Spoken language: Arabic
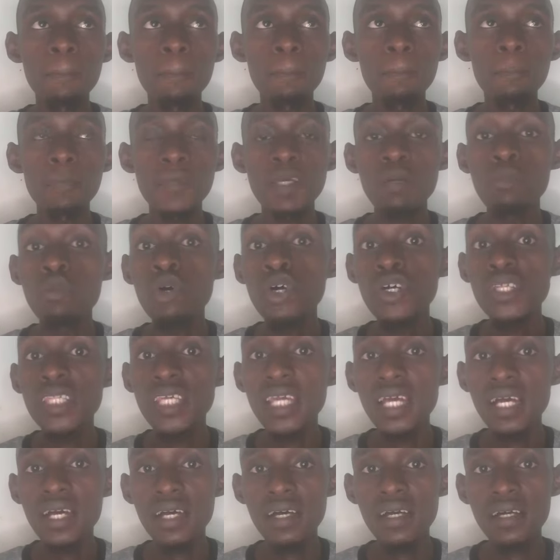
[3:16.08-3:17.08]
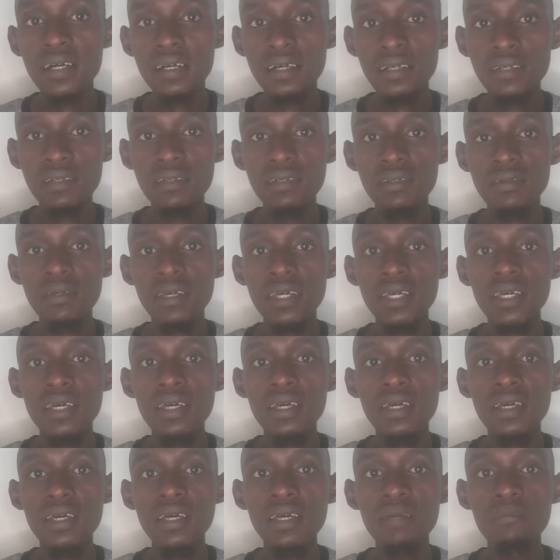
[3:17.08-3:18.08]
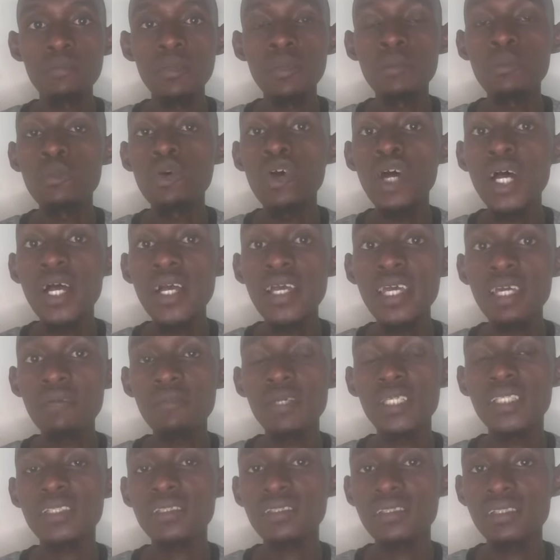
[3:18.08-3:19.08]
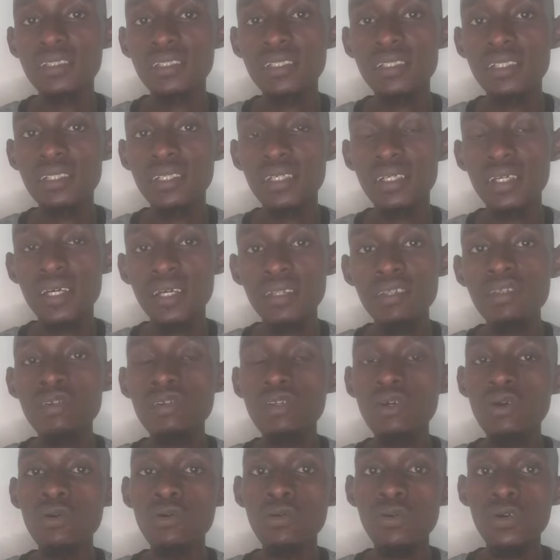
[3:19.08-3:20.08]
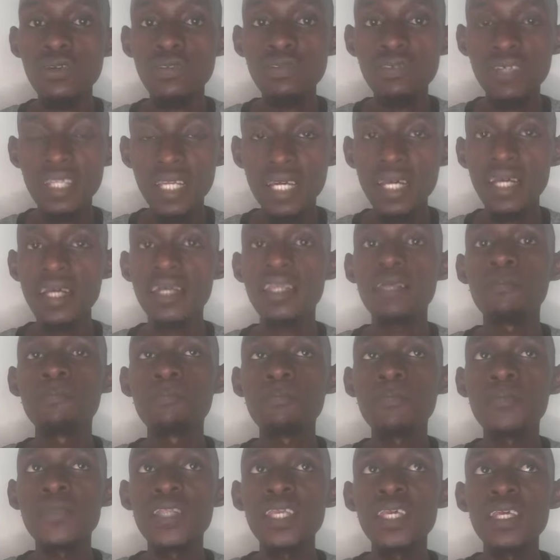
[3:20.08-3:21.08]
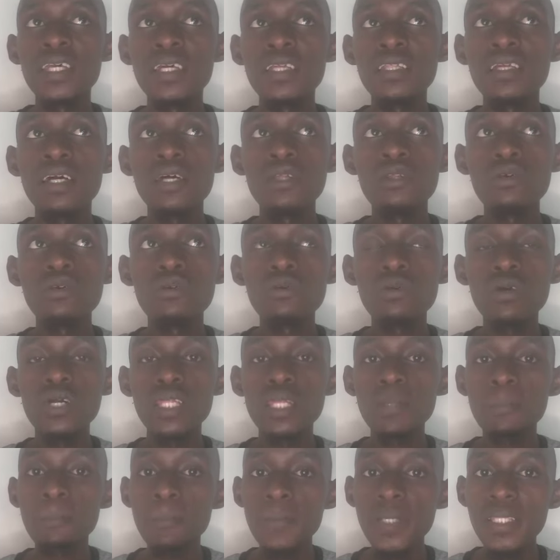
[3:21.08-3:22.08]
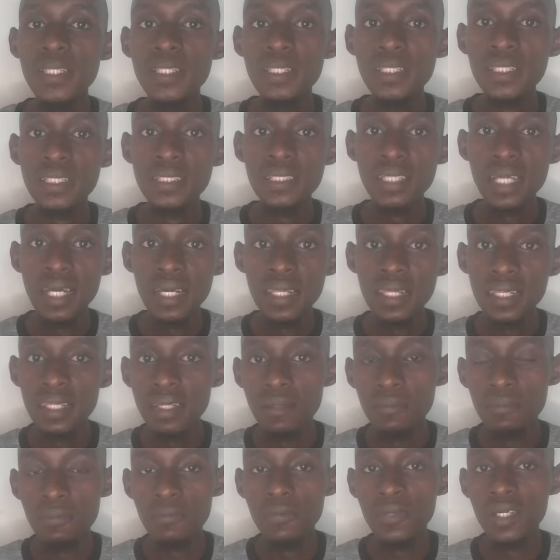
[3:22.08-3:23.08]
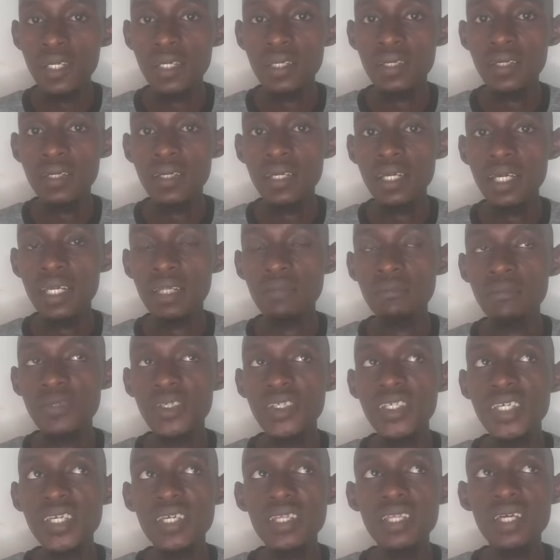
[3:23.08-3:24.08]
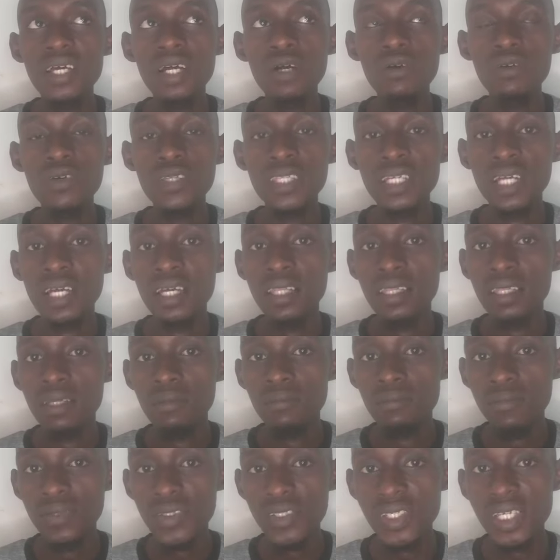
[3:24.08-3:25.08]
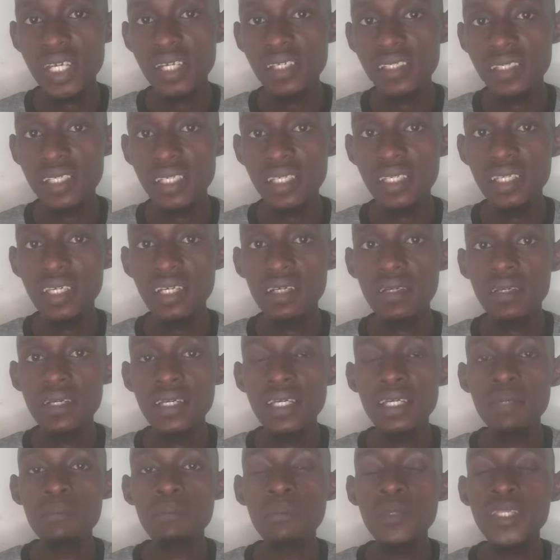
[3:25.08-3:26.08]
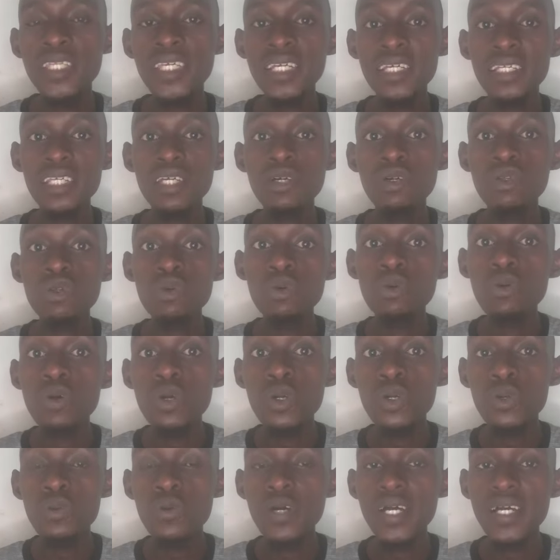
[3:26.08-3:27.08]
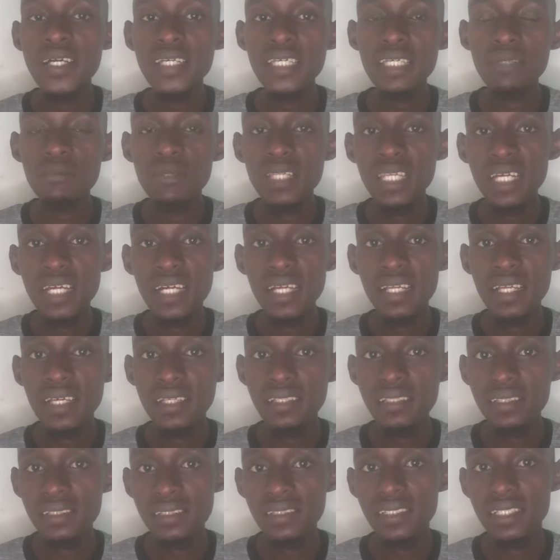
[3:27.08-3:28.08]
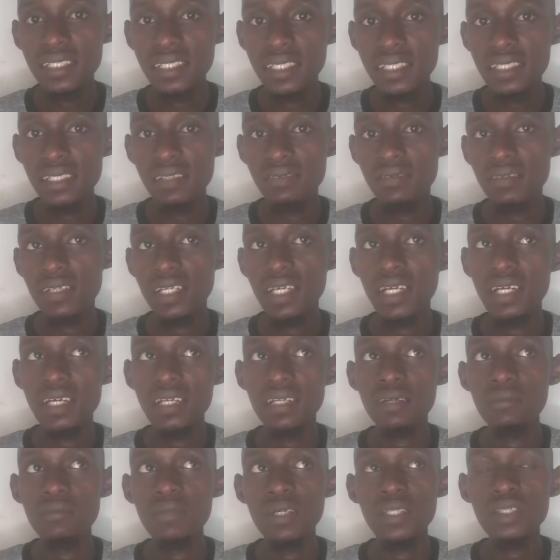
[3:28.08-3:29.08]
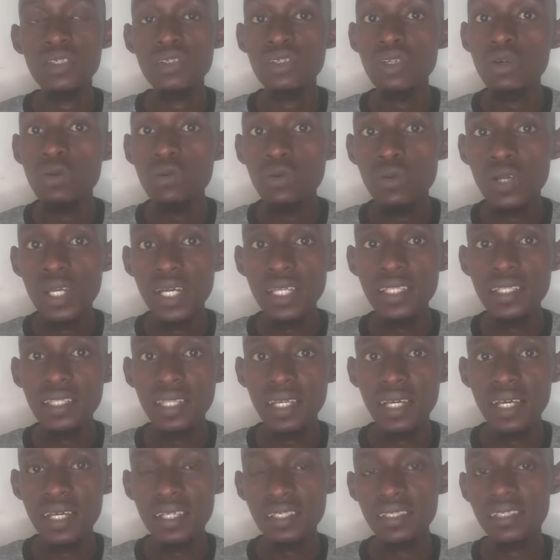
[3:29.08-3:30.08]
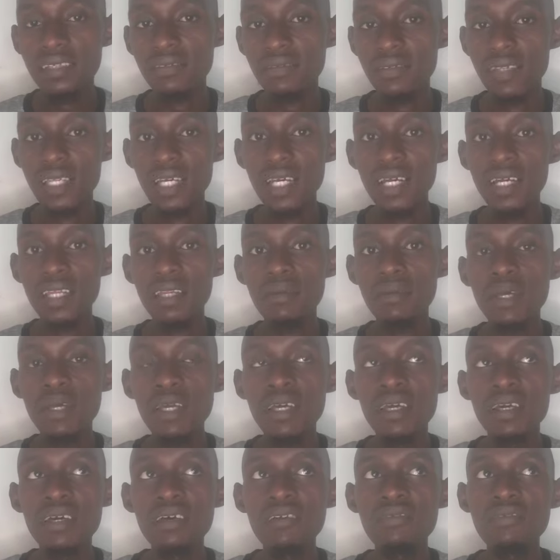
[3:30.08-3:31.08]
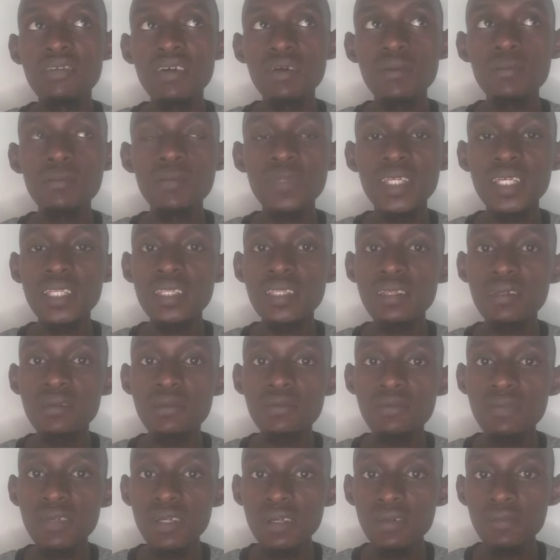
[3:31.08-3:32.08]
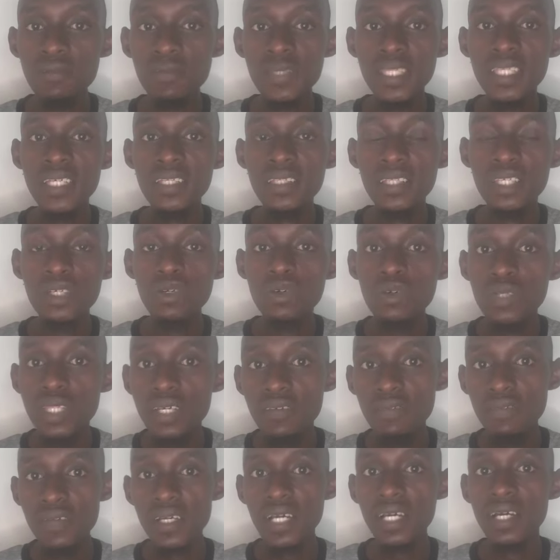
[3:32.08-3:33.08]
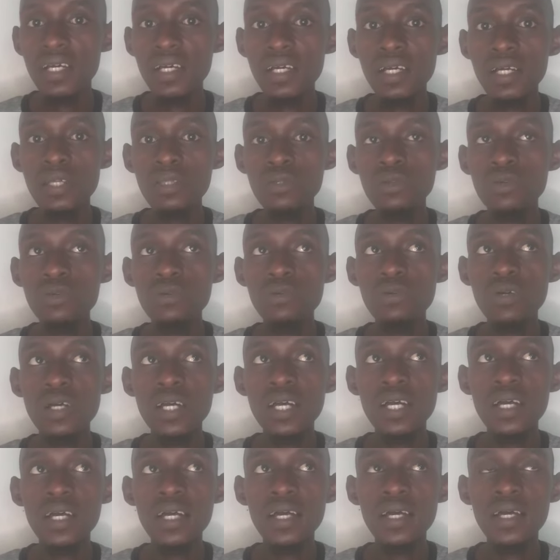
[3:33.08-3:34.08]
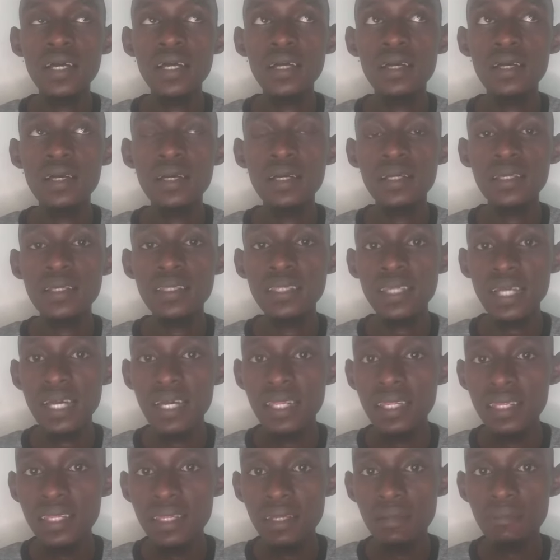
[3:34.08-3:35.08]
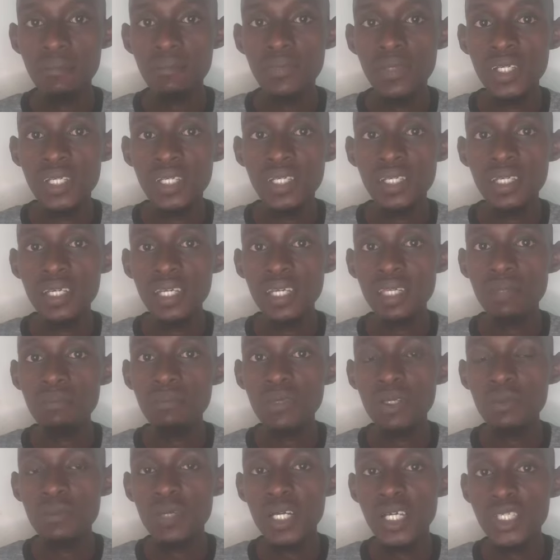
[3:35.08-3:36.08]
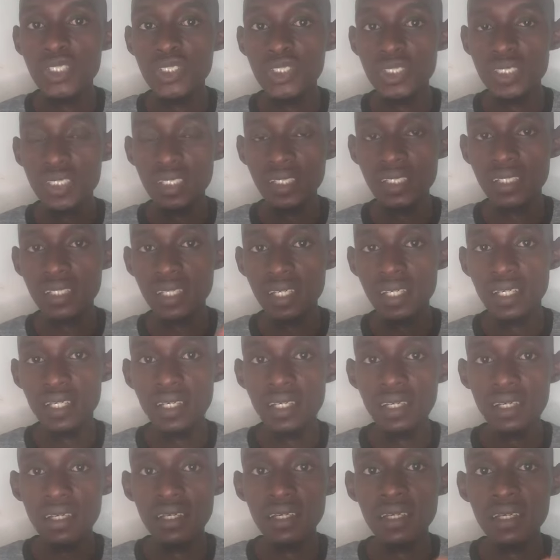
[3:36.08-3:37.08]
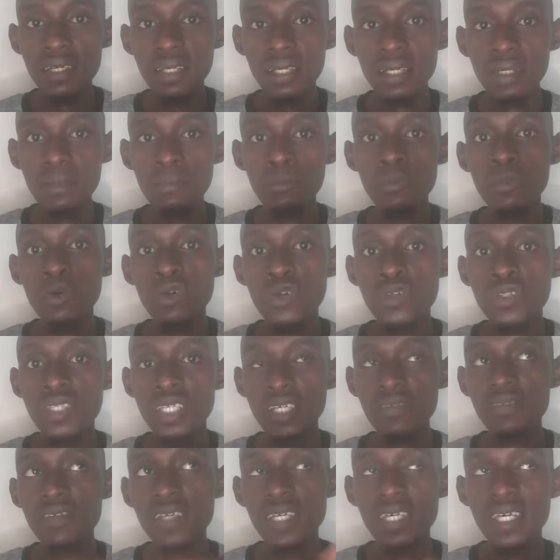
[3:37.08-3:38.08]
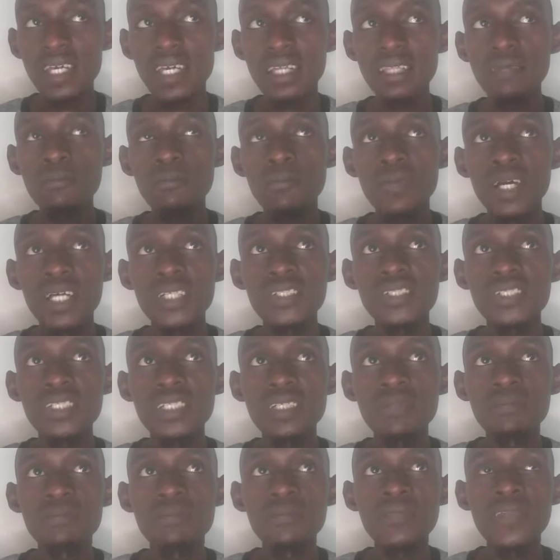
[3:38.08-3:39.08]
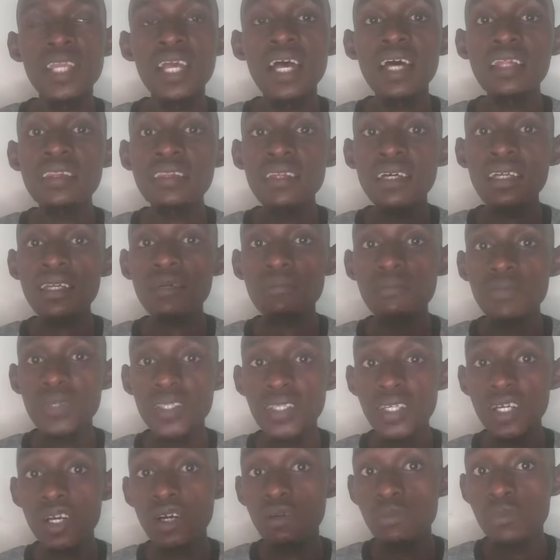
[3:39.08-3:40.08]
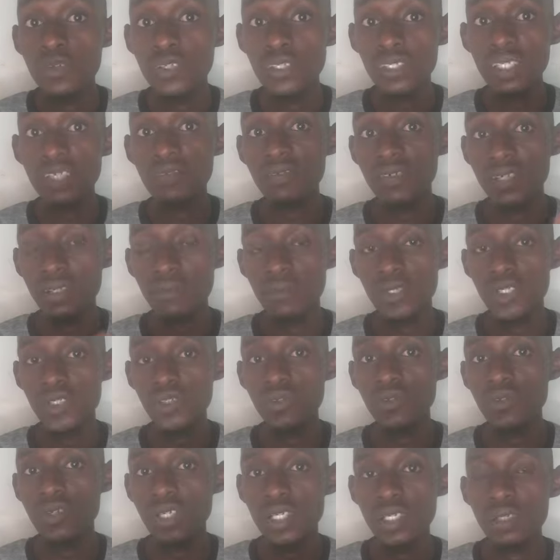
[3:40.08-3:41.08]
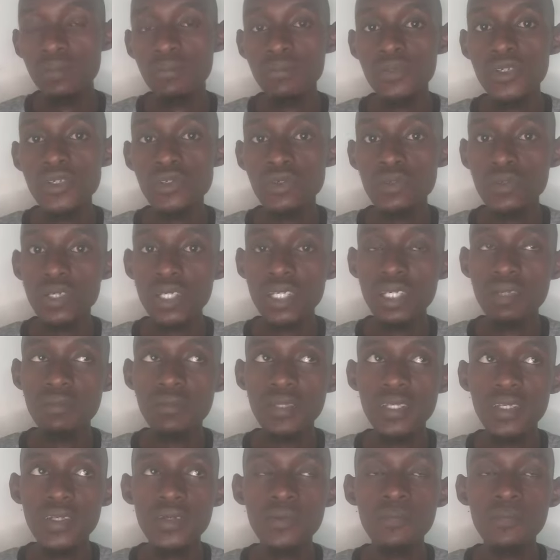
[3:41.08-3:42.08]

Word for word: بعد آخر من مواكبة آه، تطور في العالم لأنه هو لما يتعلم آه، علم زي ده أو يتعلم مساق زي ده بيتيح انه إن هو يواكب الحياة الجديدة في العالم التطورات الخاصة في العالم فبتد... فبتديه دفعة أن هو آه، يتعلم علم ماشي مرتفع يعني ماشي الطلب بتاعه مرتفع بصورة بصورة كبيرة